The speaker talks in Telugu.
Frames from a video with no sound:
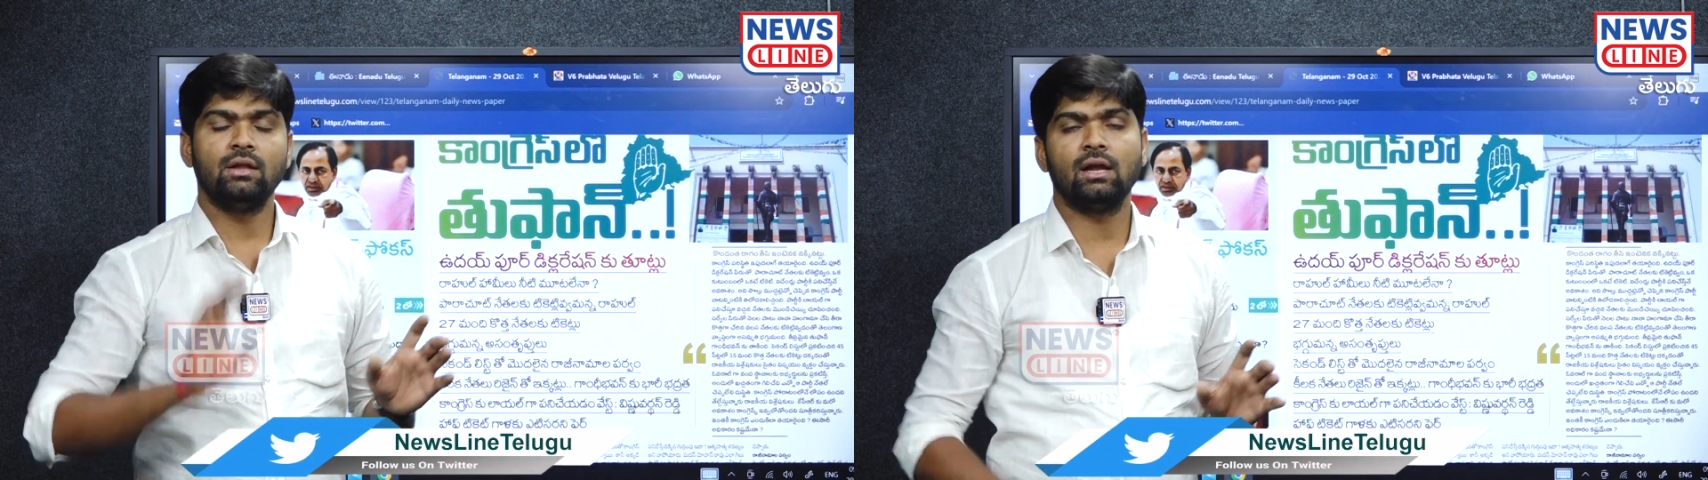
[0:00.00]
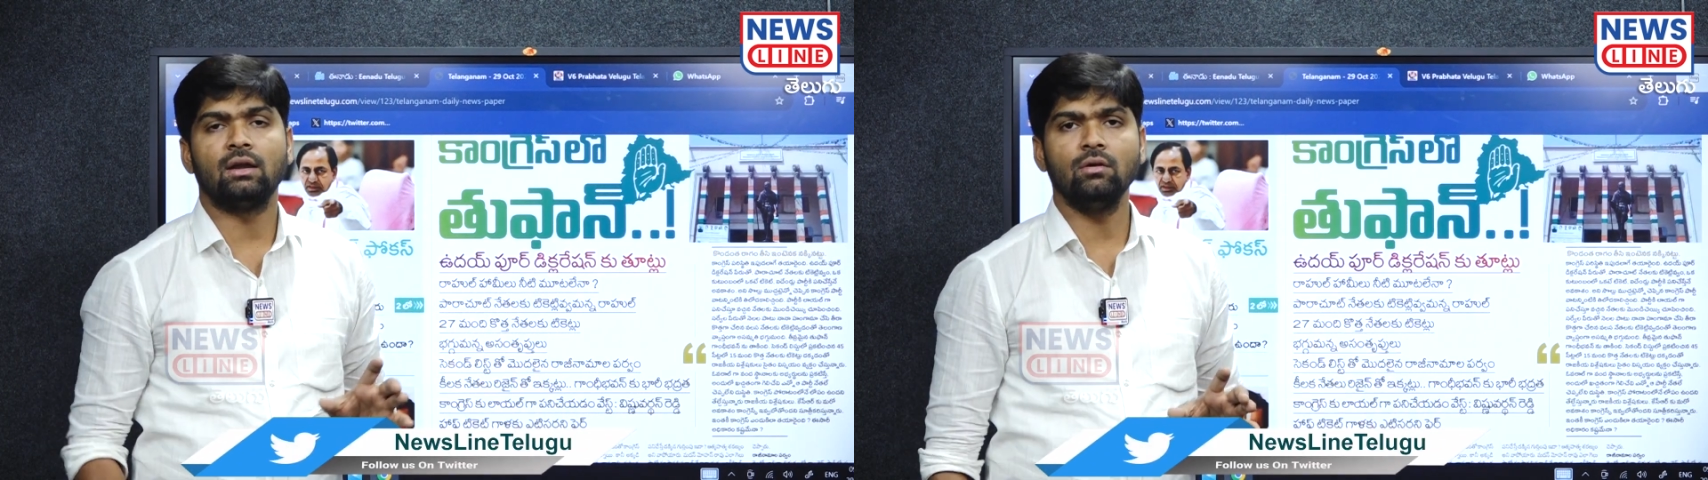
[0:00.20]

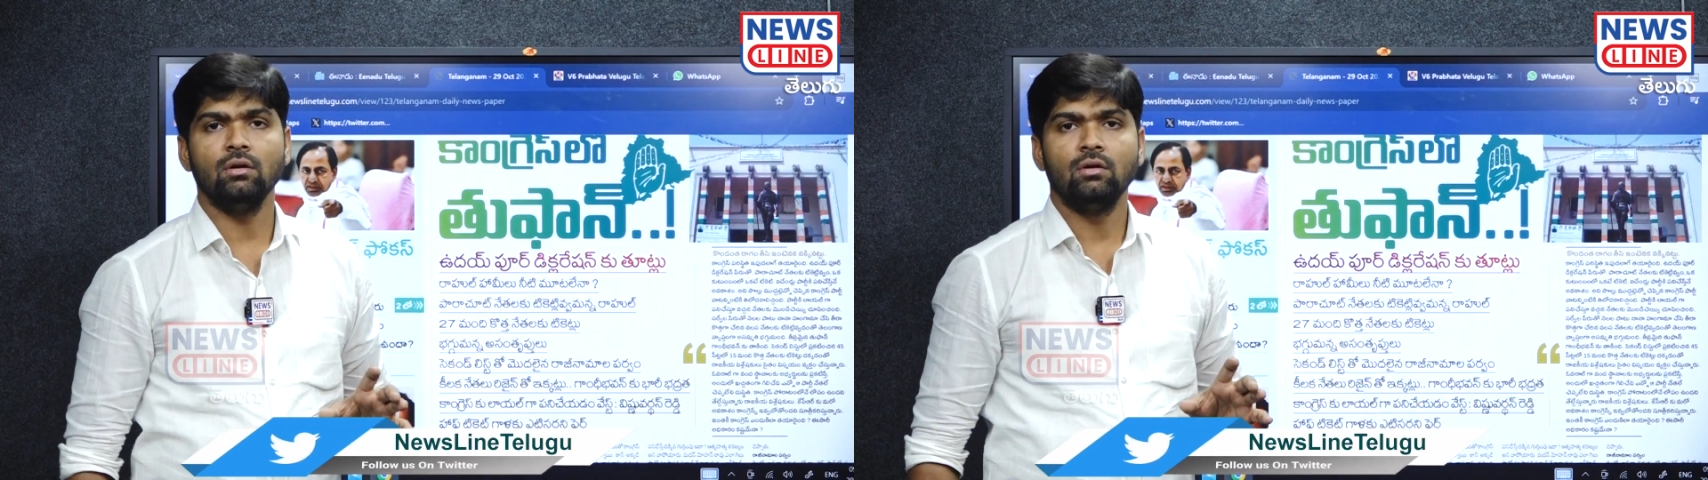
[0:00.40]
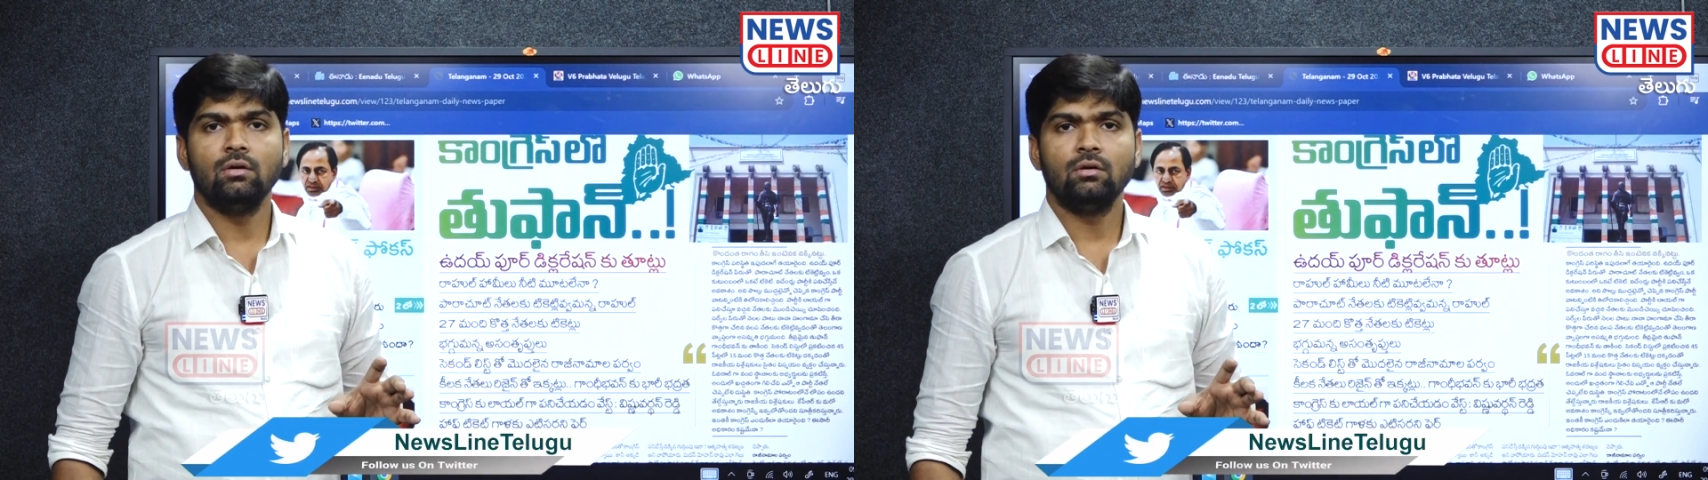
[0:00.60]
టికెట్
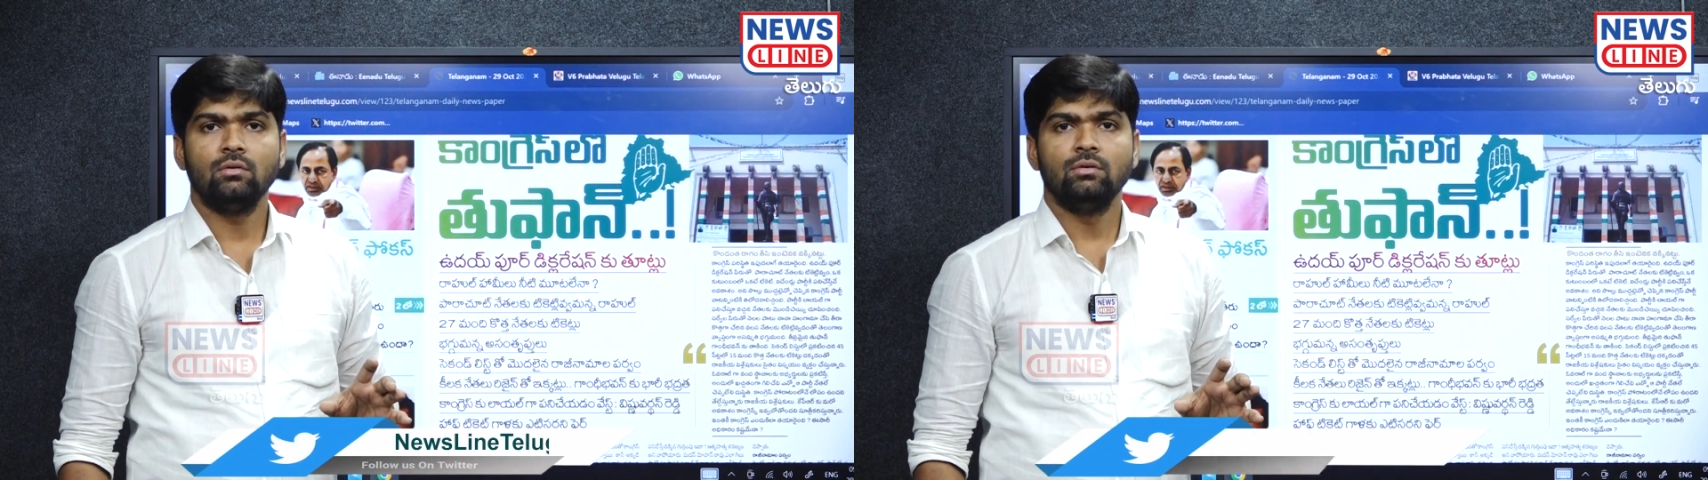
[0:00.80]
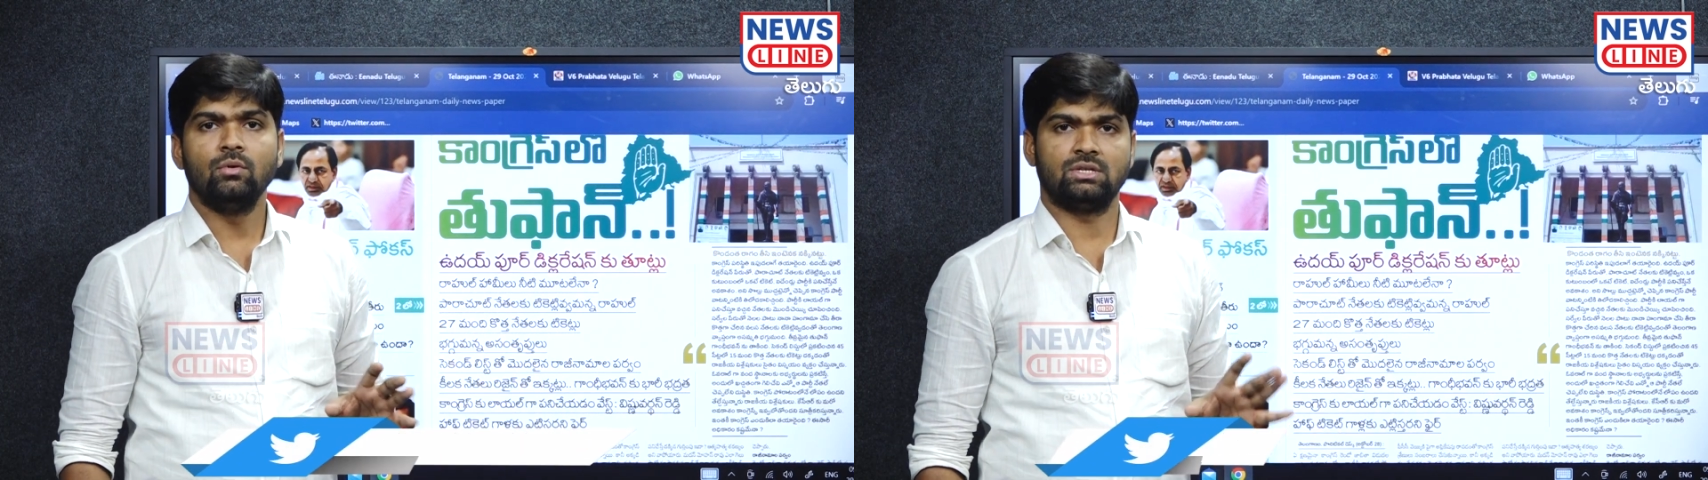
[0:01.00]

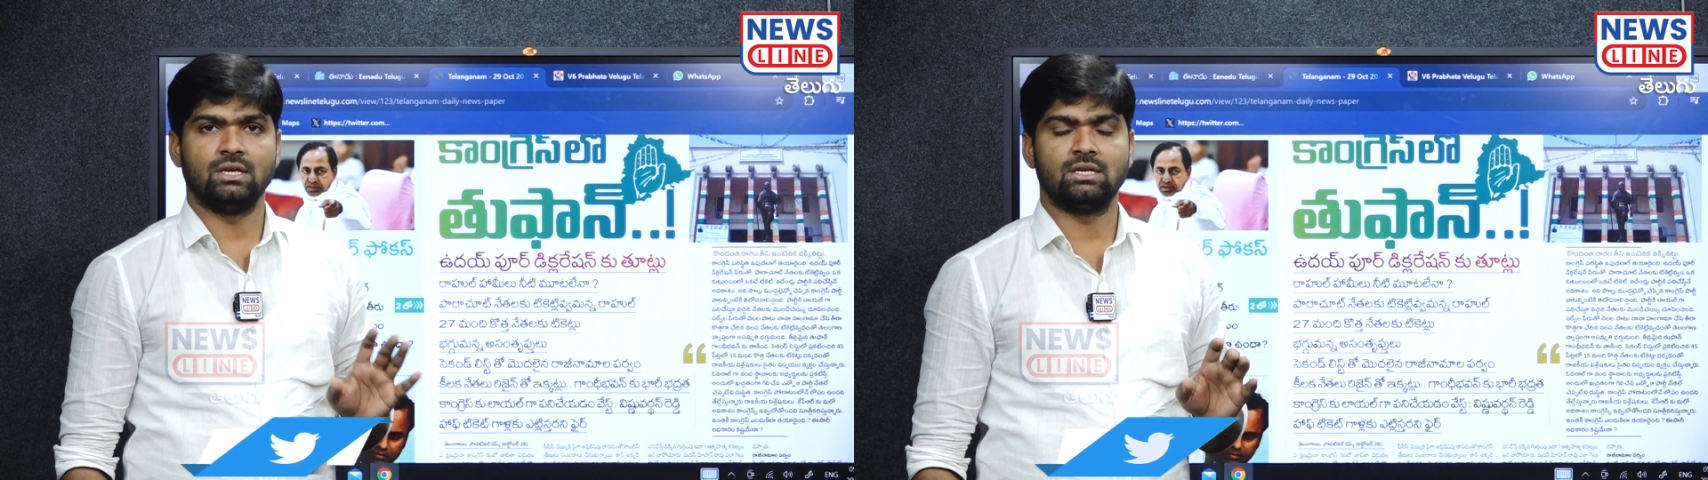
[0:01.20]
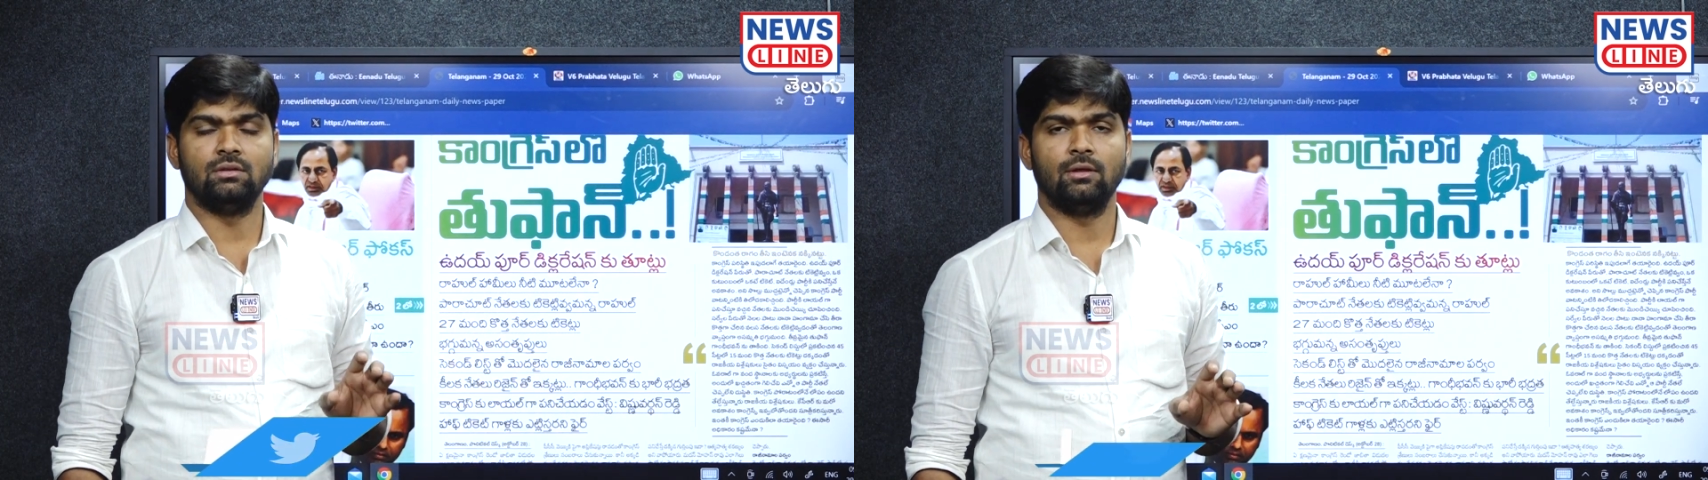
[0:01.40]

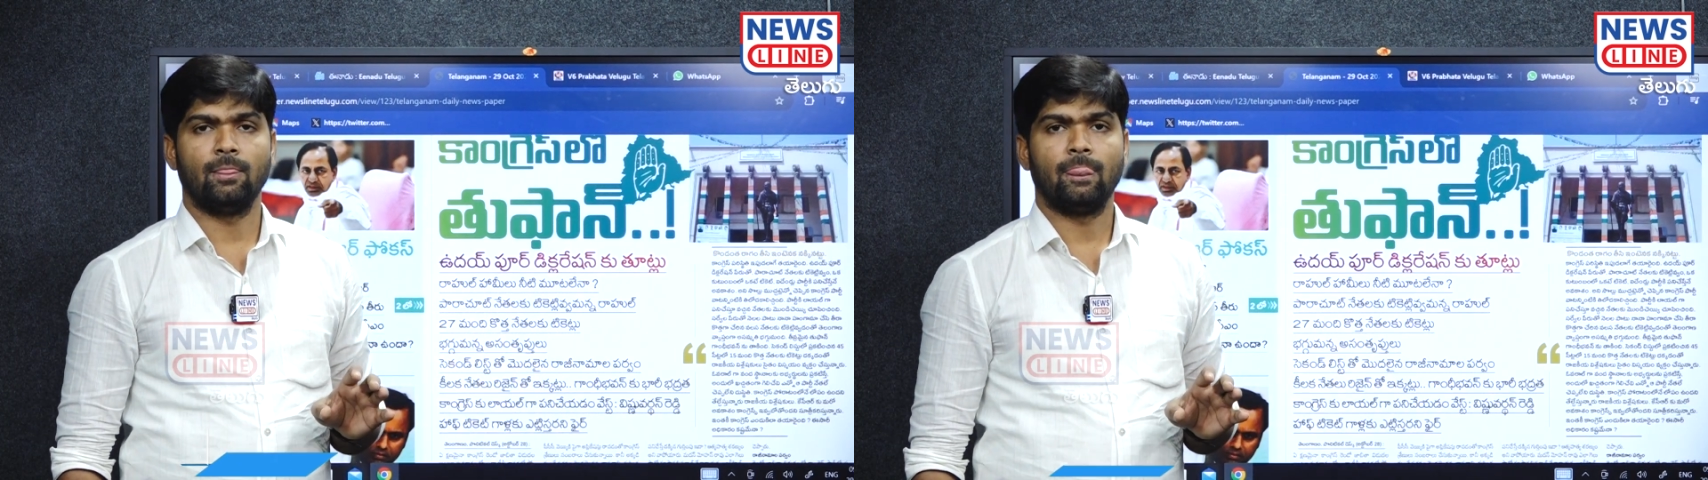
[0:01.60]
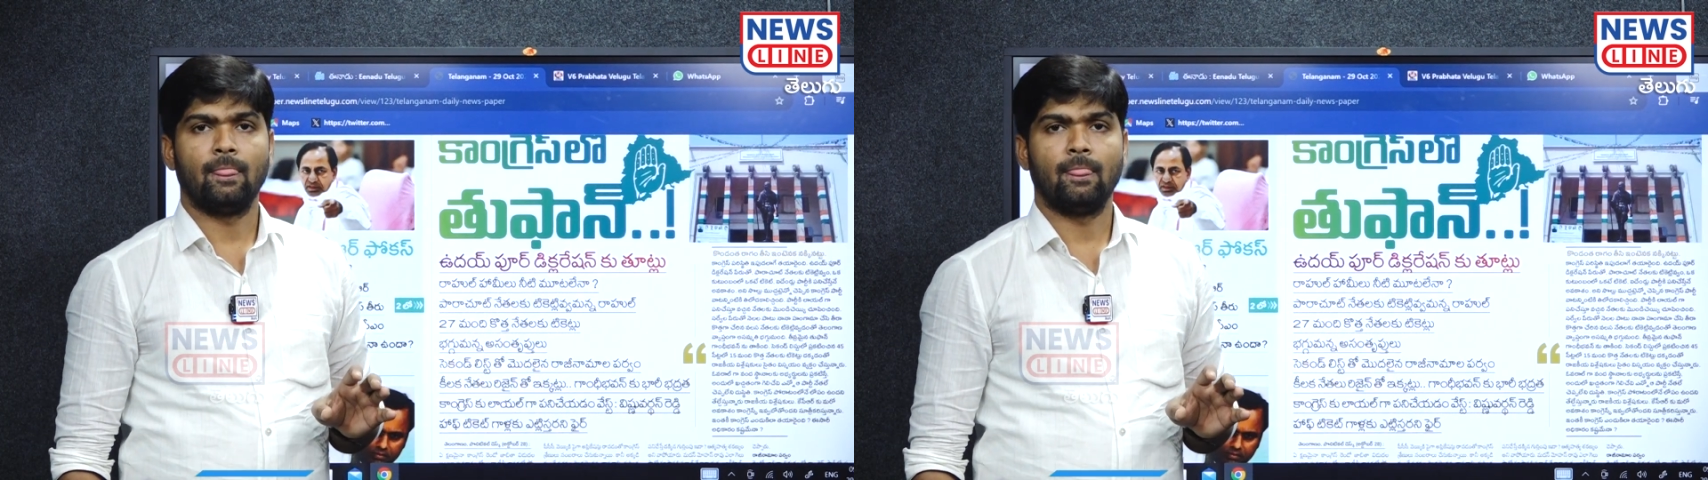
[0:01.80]
వచ్చేసింది